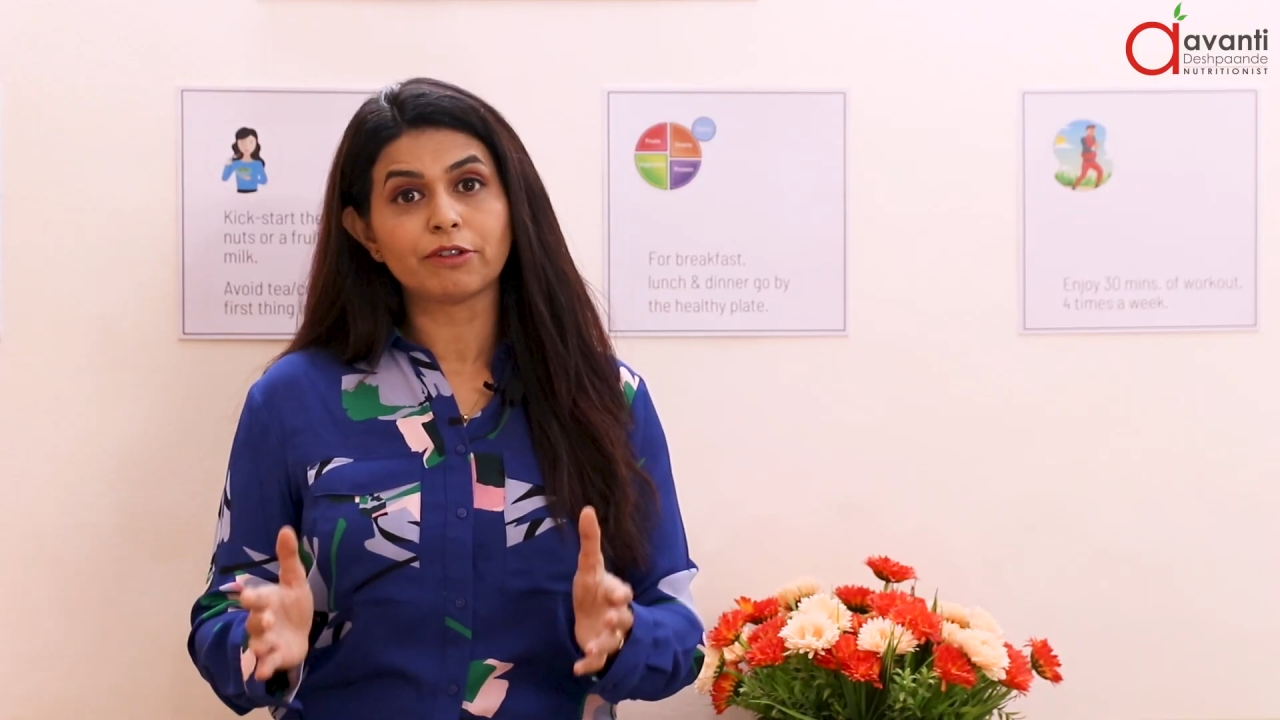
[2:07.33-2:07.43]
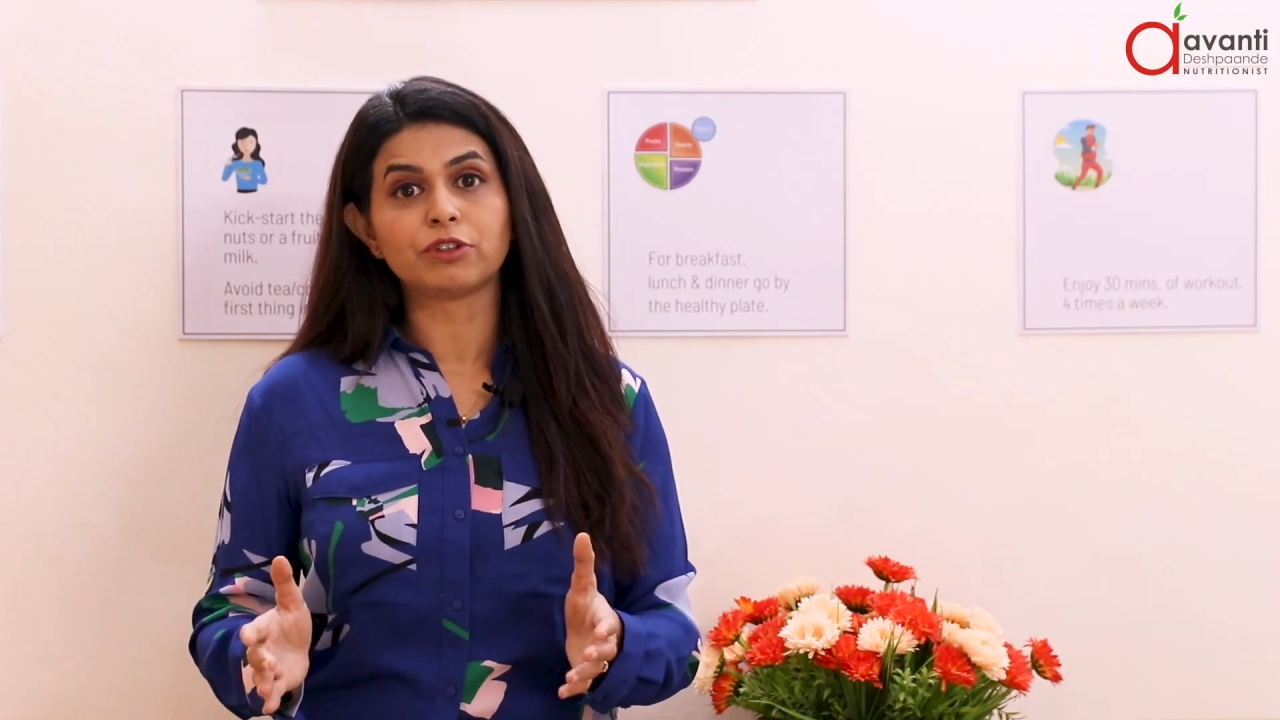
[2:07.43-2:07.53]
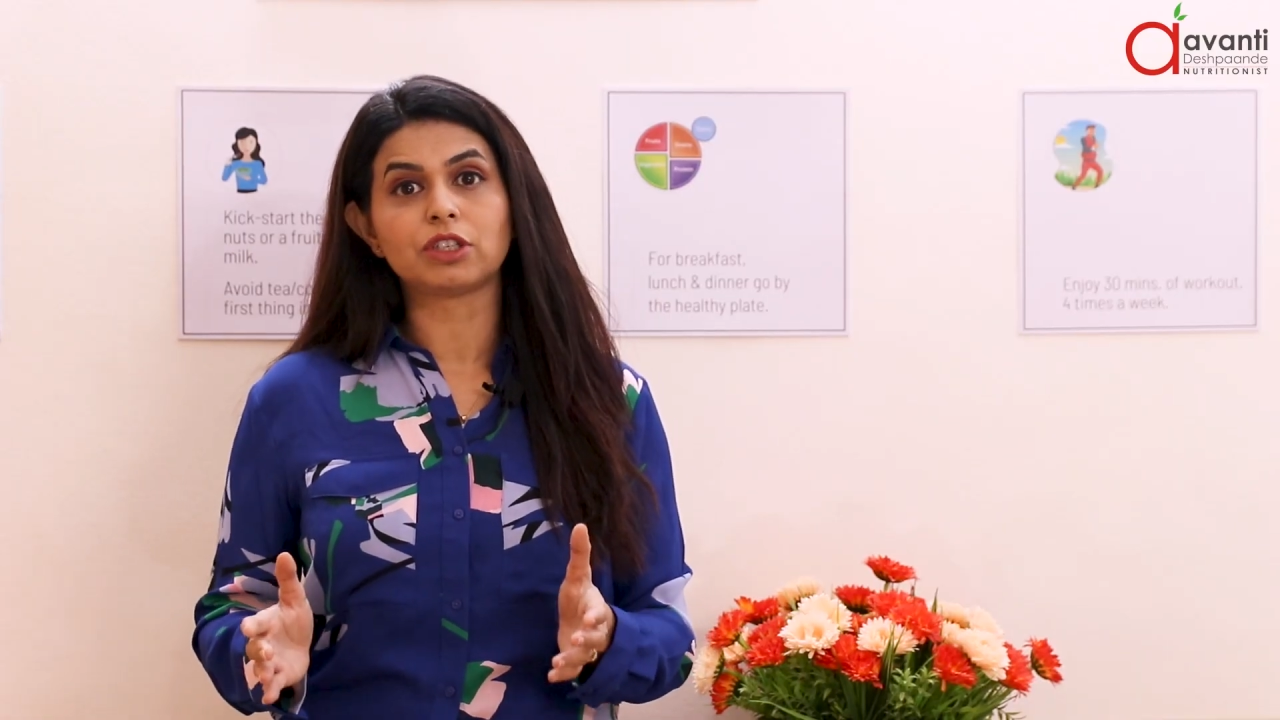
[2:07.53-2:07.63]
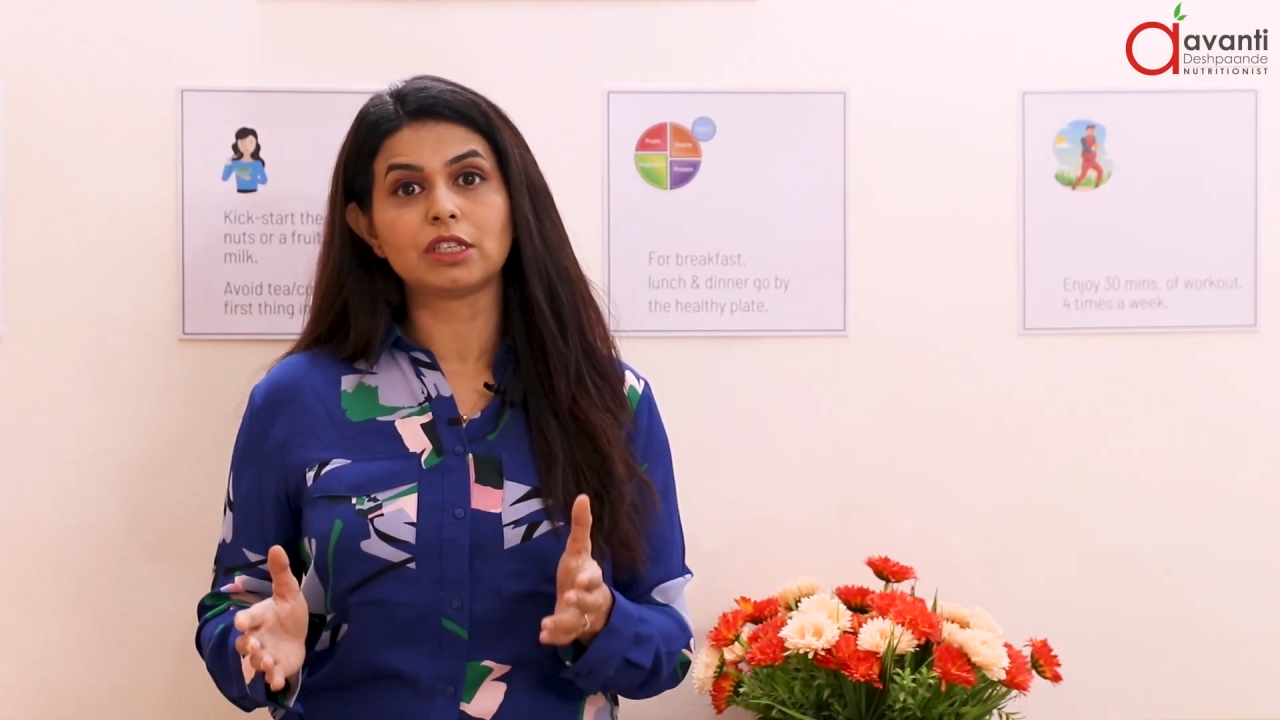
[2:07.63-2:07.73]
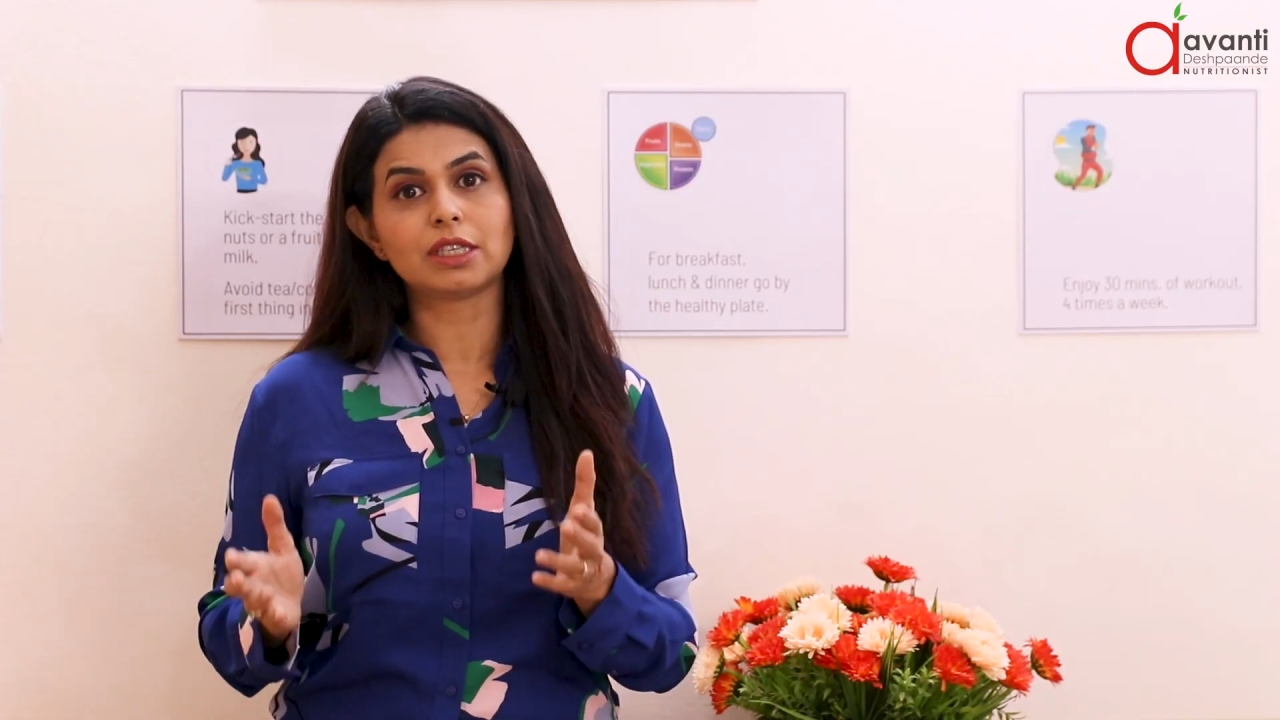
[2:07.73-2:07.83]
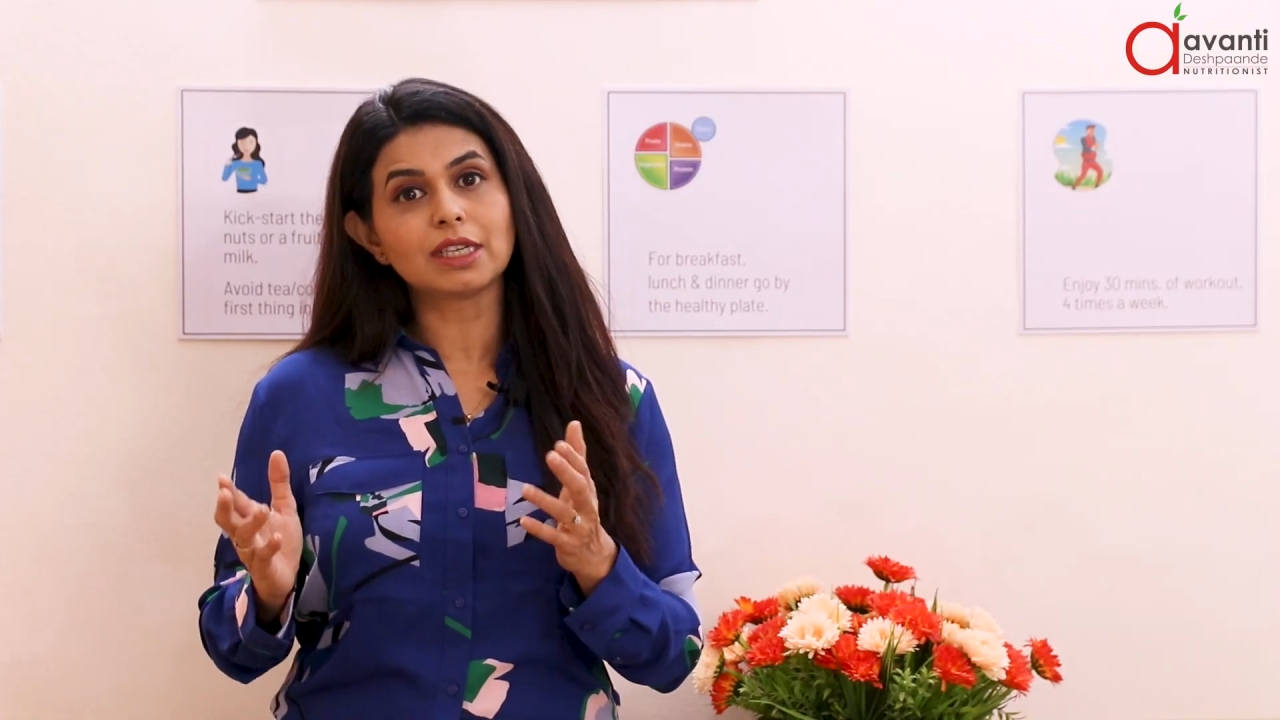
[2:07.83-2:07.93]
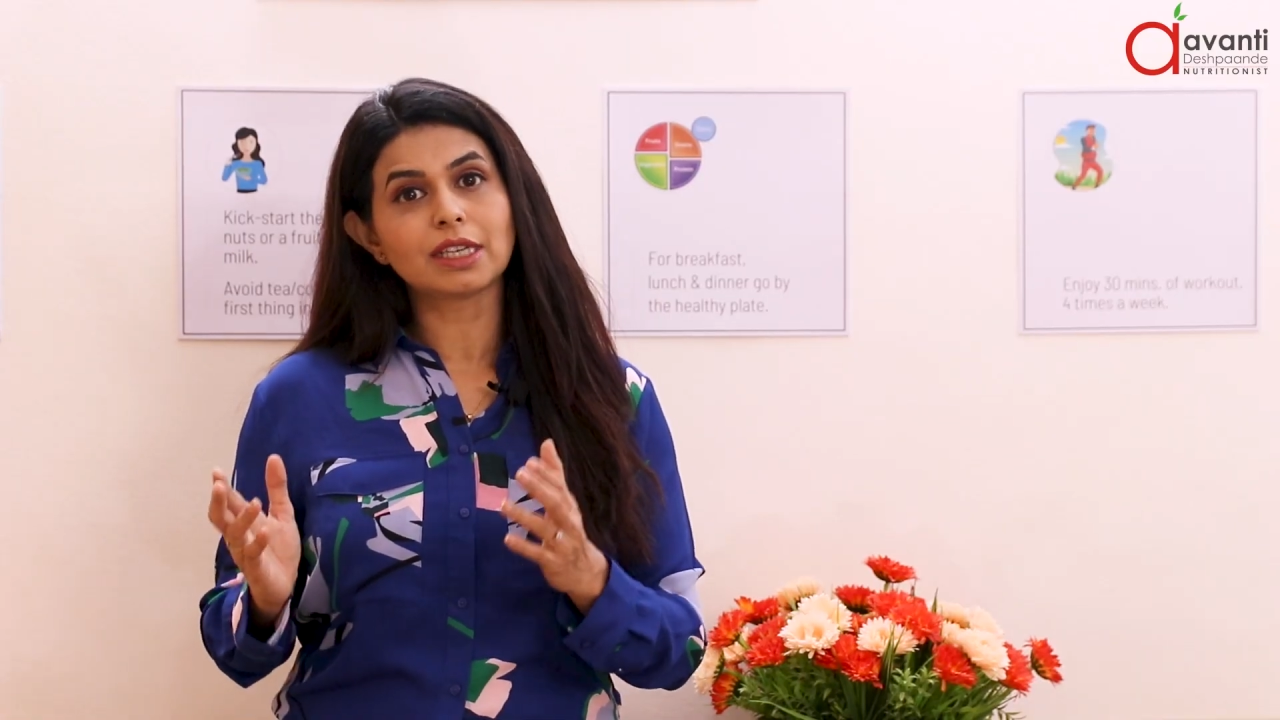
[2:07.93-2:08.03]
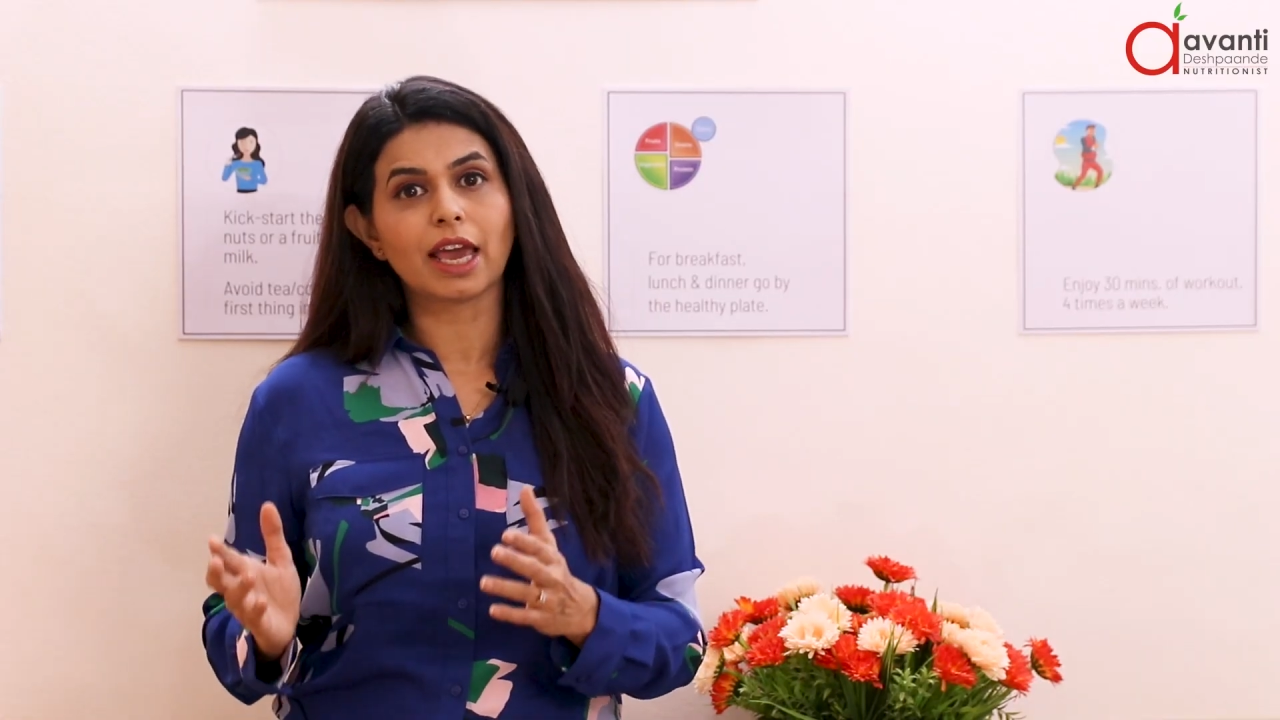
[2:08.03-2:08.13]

डेफिशेंसीज